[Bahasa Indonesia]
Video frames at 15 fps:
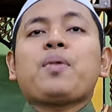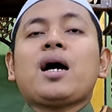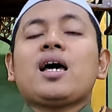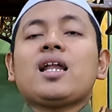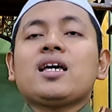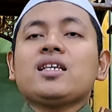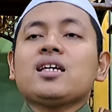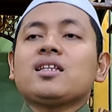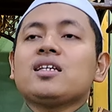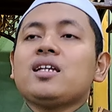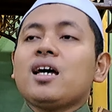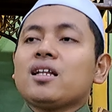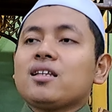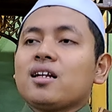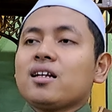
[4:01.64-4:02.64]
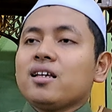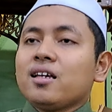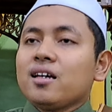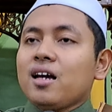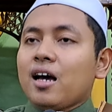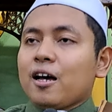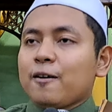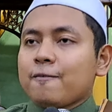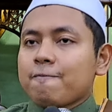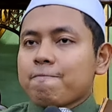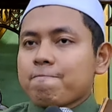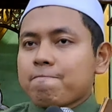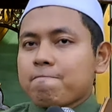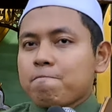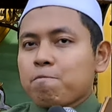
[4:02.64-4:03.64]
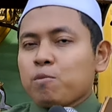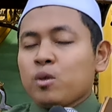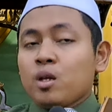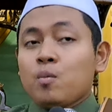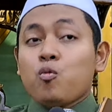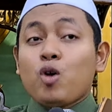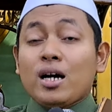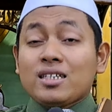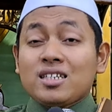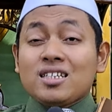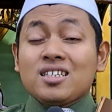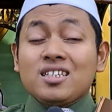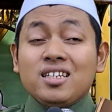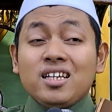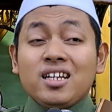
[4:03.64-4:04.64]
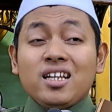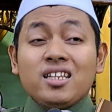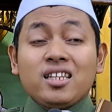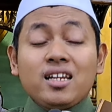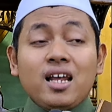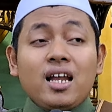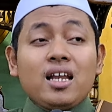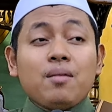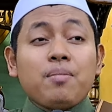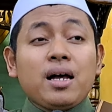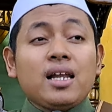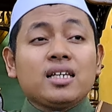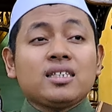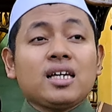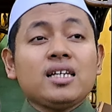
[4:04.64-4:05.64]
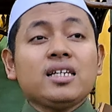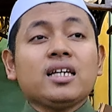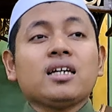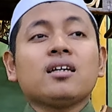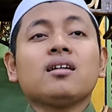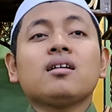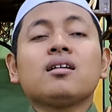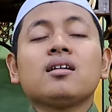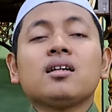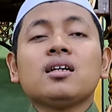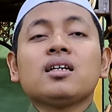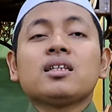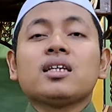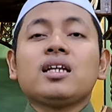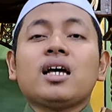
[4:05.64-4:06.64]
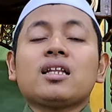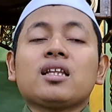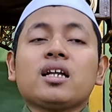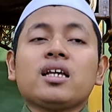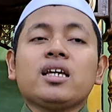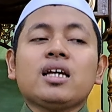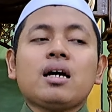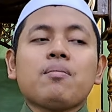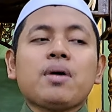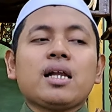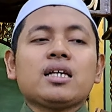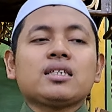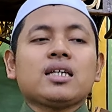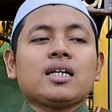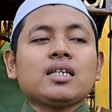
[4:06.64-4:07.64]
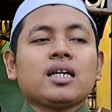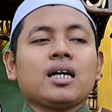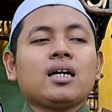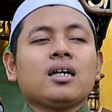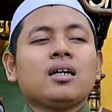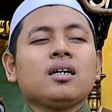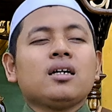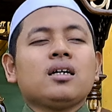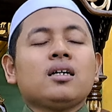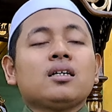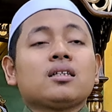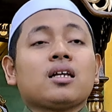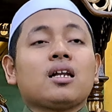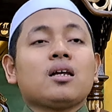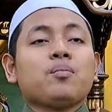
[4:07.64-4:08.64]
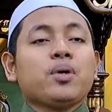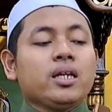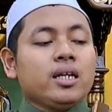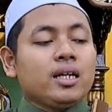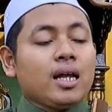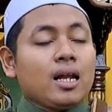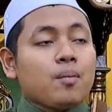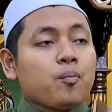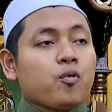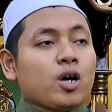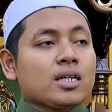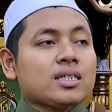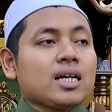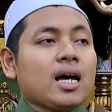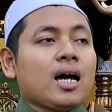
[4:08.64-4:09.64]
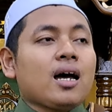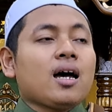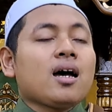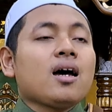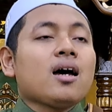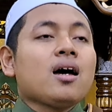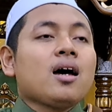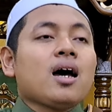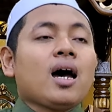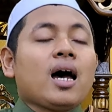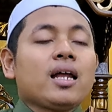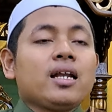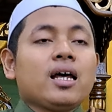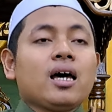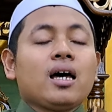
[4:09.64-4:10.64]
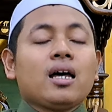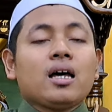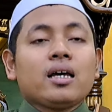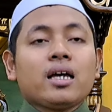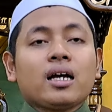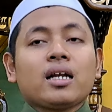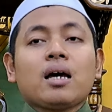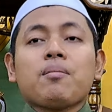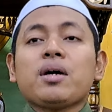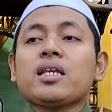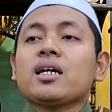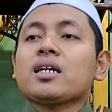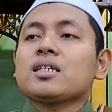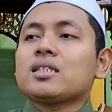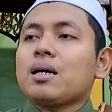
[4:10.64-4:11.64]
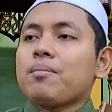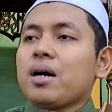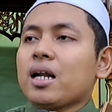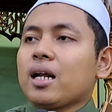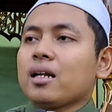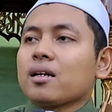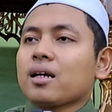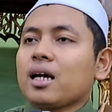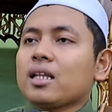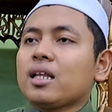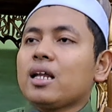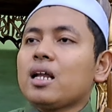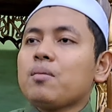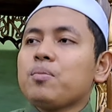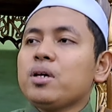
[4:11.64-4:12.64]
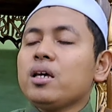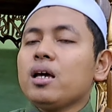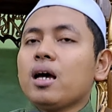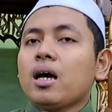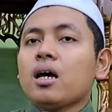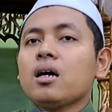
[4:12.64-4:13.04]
pahalanya tidak terhingga puasa sendiri tidak ada balasannya tidak terhingga balasannya terlebih di dalam puasa ada yang namanya kesabaran kata Nabi